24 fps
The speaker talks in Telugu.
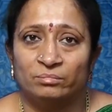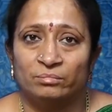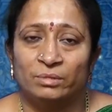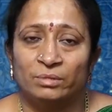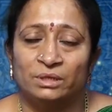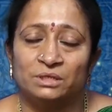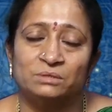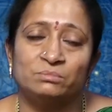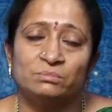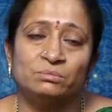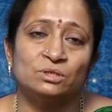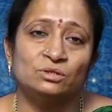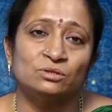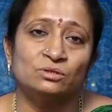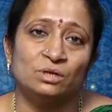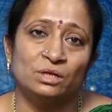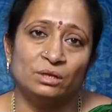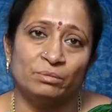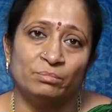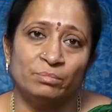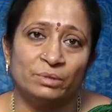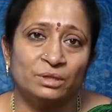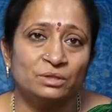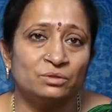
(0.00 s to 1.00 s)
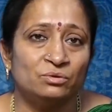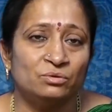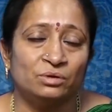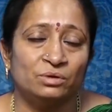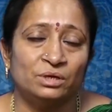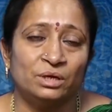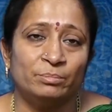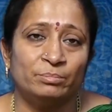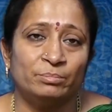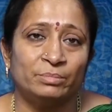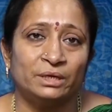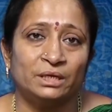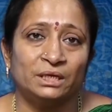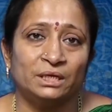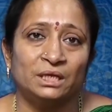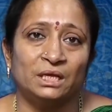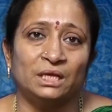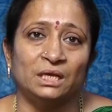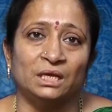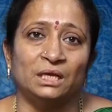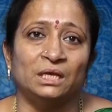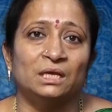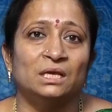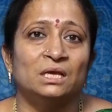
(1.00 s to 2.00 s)
మధ్య మధ్యలో ఇబ్బంది
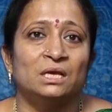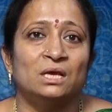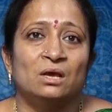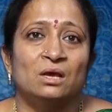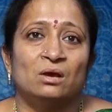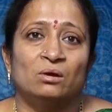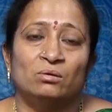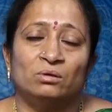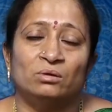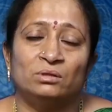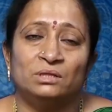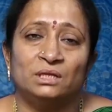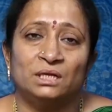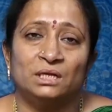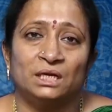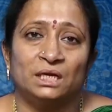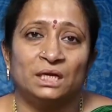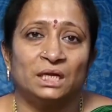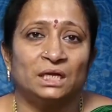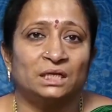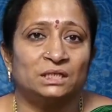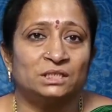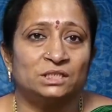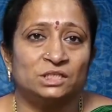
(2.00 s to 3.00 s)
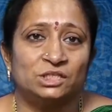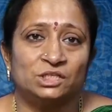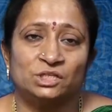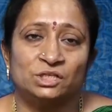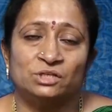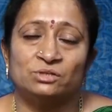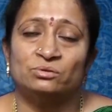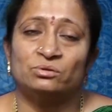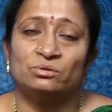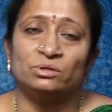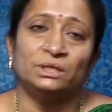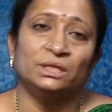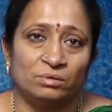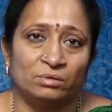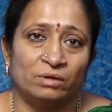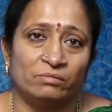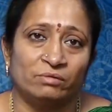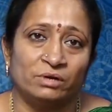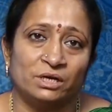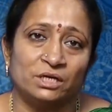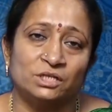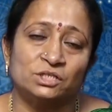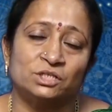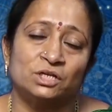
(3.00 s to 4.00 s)
ఉన్నప్పటికీ కొంత రిలాక్సేషన్ దొరికే
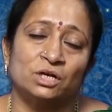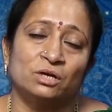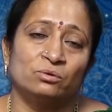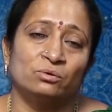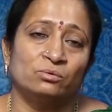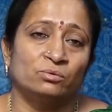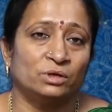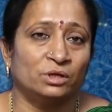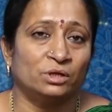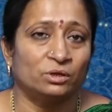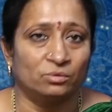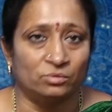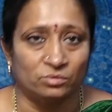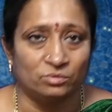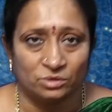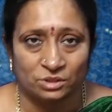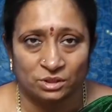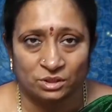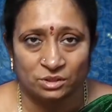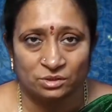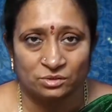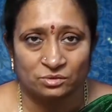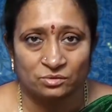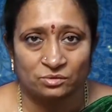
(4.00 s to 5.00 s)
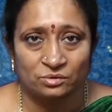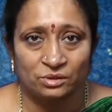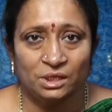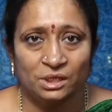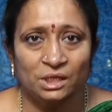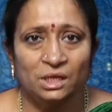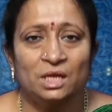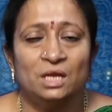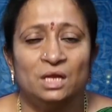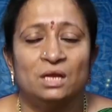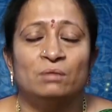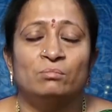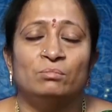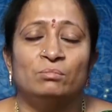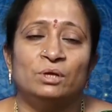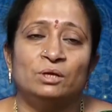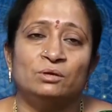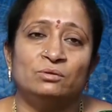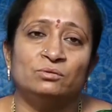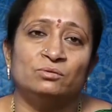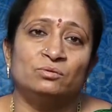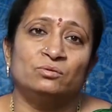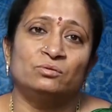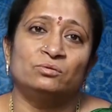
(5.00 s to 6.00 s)
అవకాశాలు కూడా గోచరిస్తున్నాయి
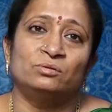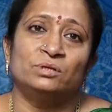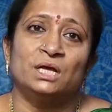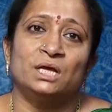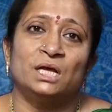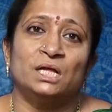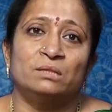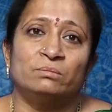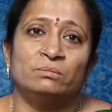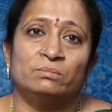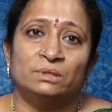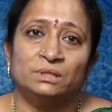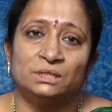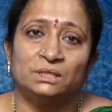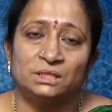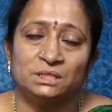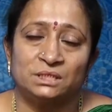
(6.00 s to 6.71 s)
మీకు తృతీయాధిపతి